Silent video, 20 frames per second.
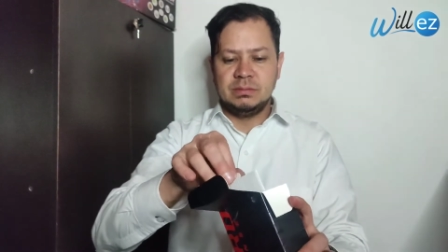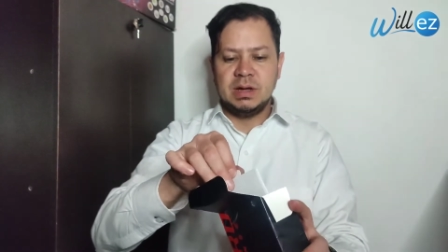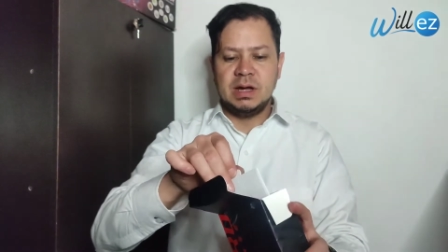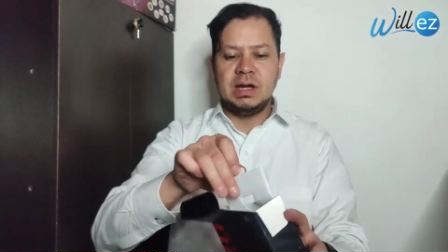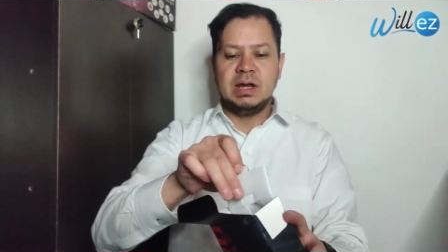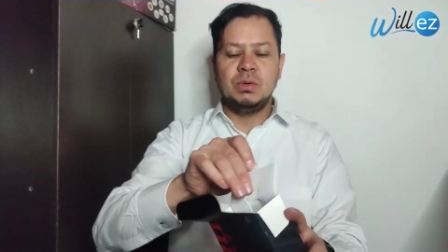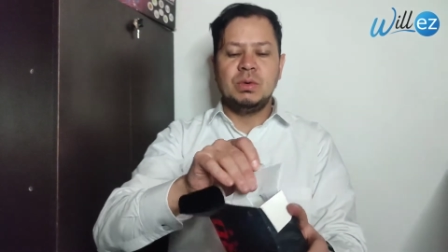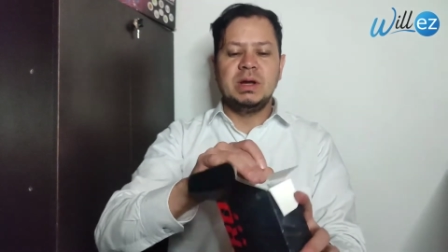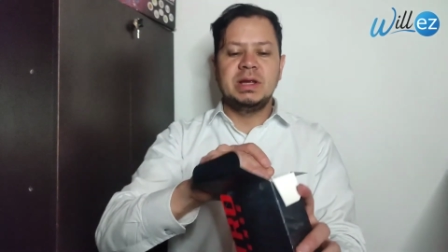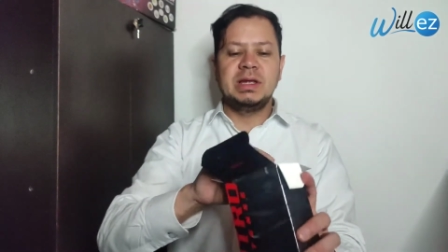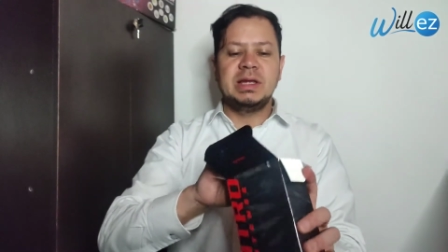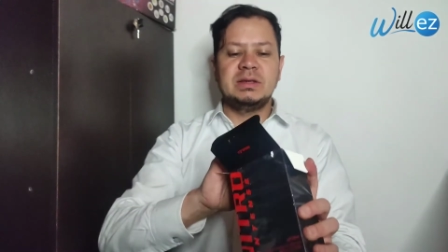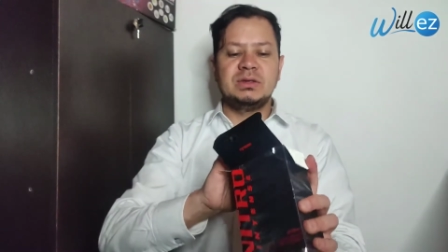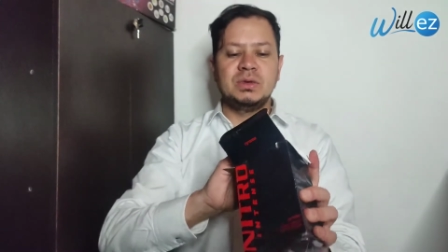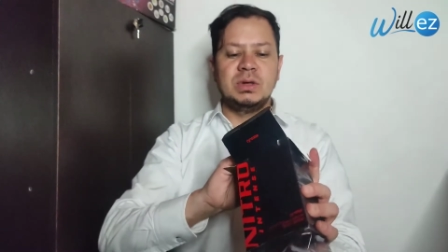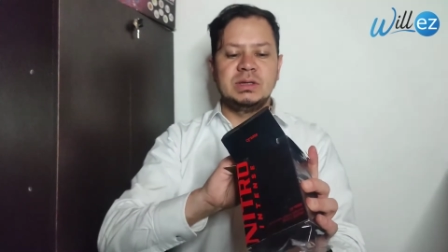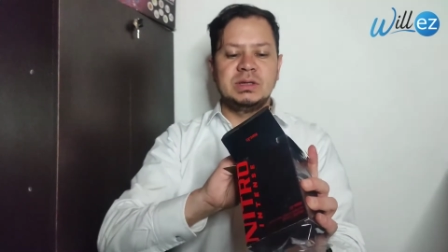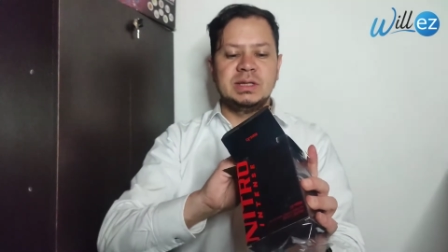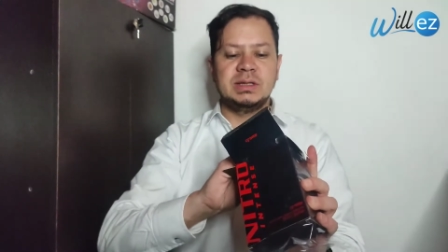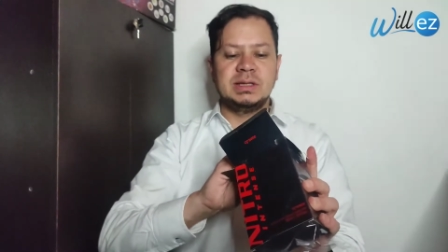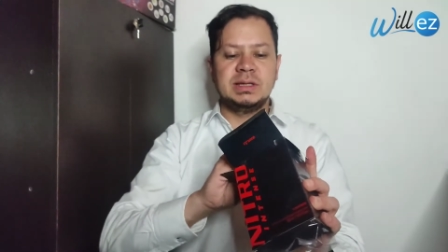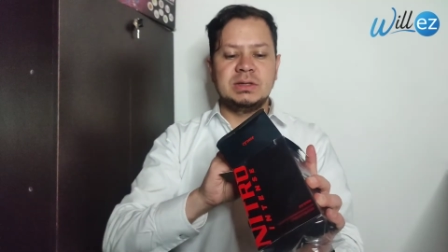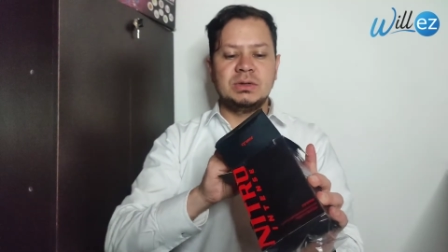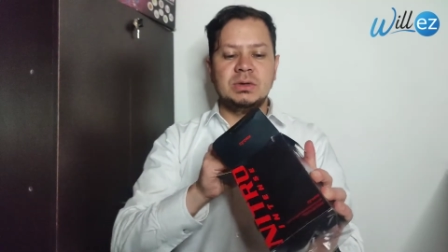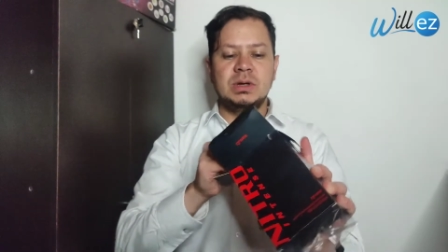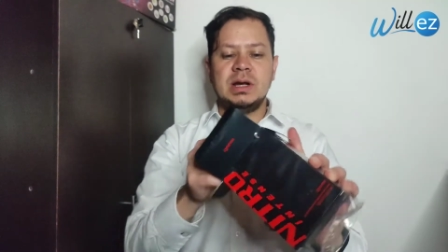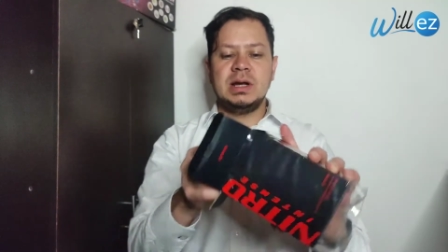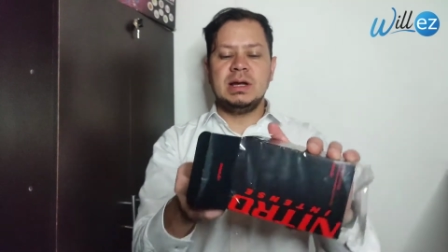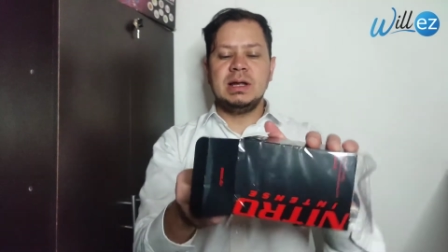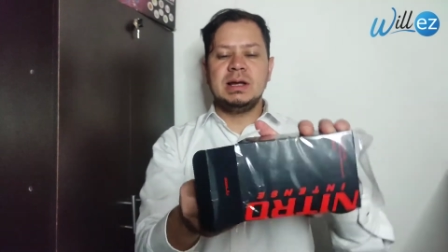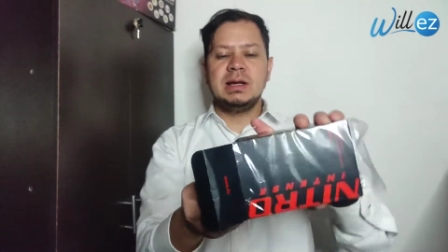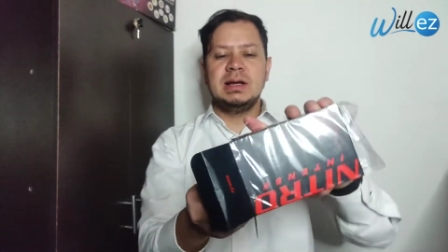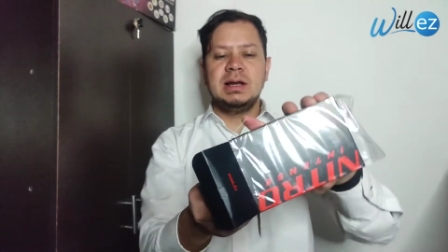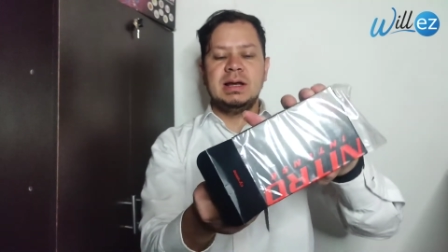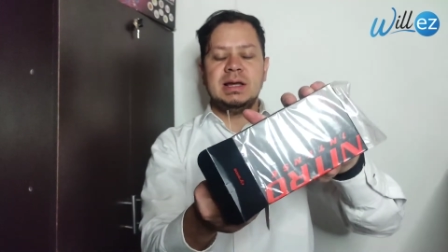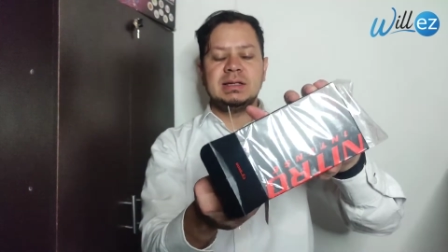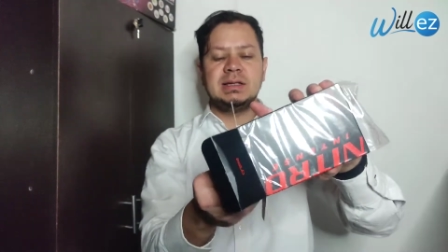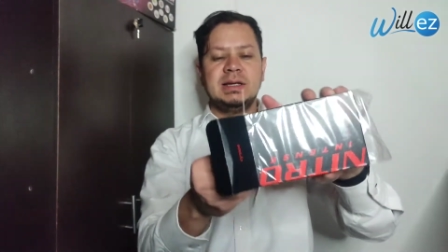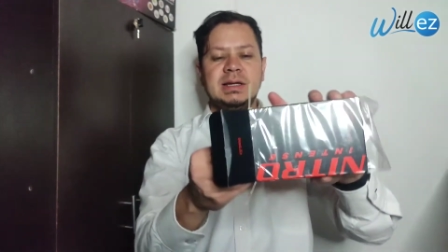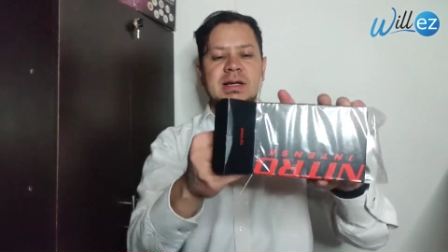Al igual que su antecesora, la
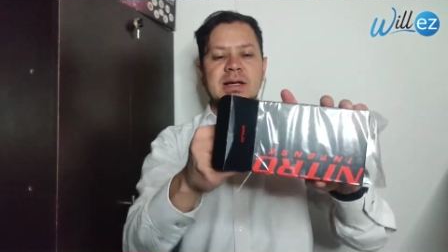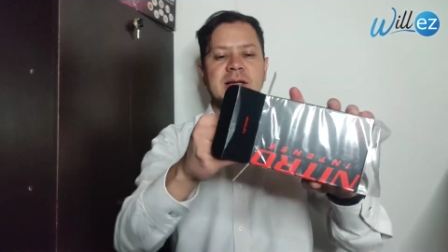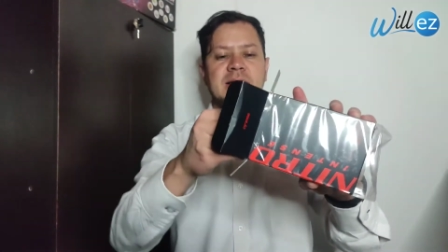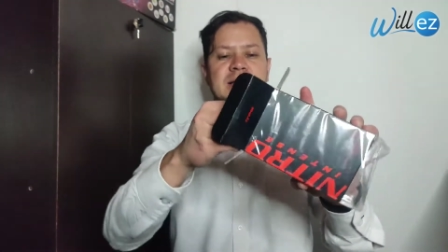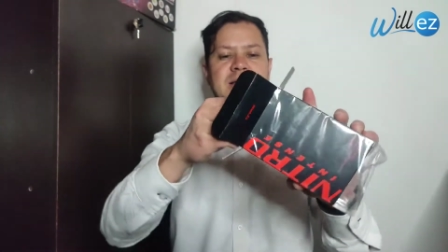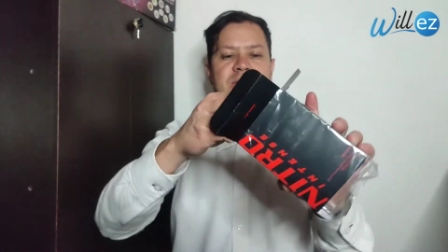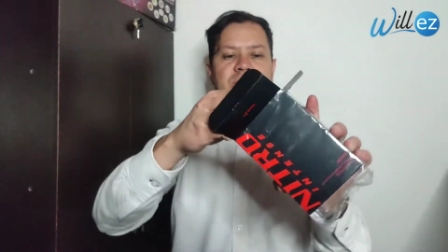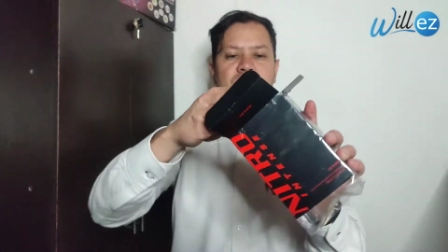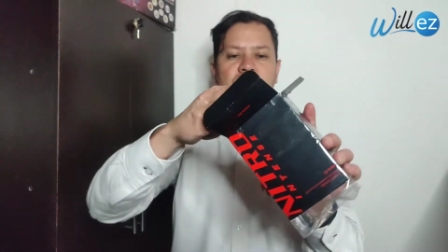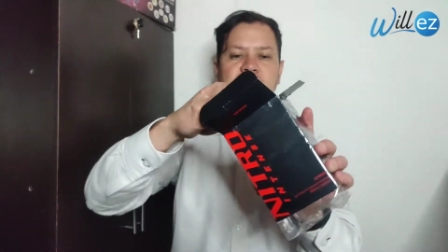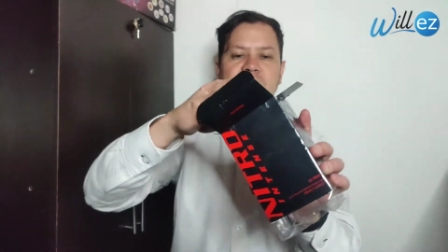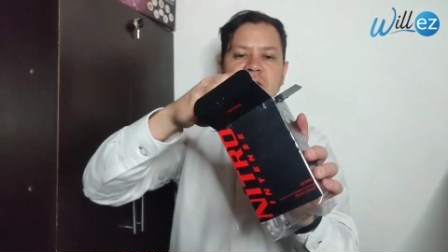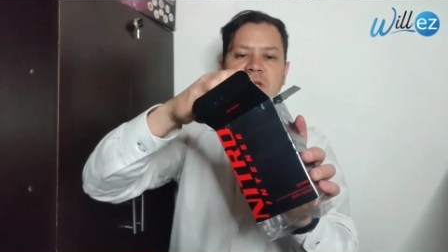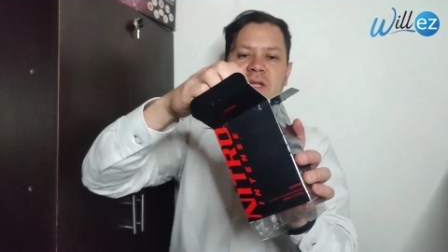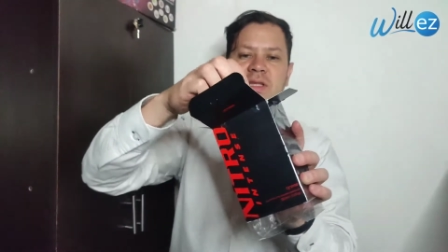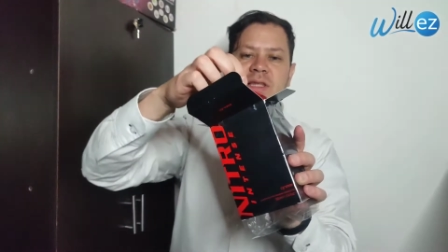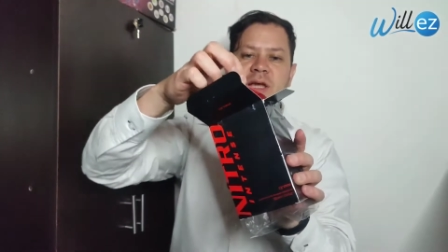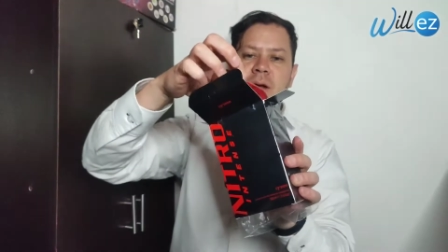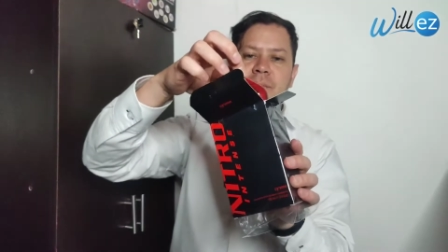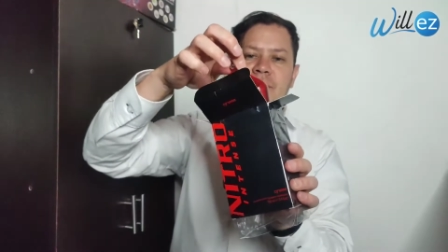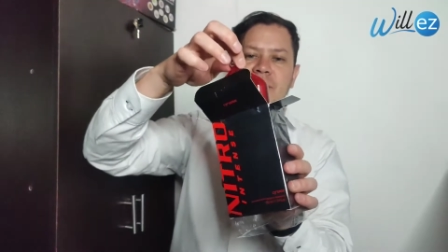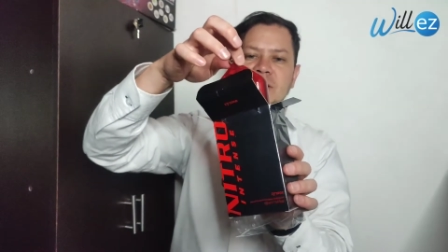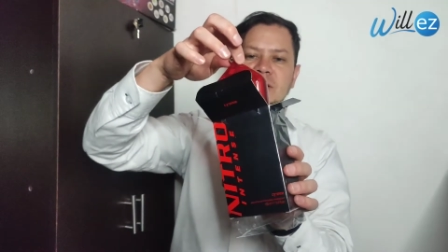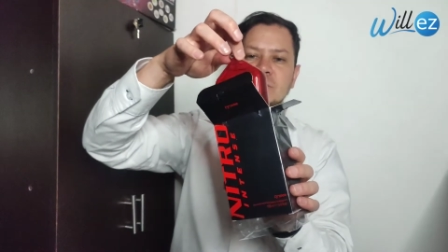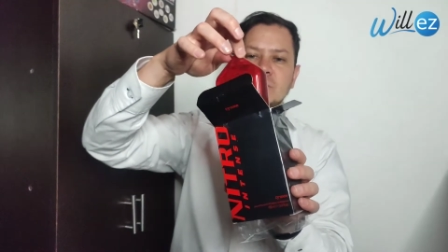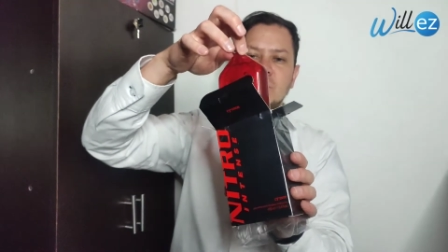clásica, no tiene tapa, es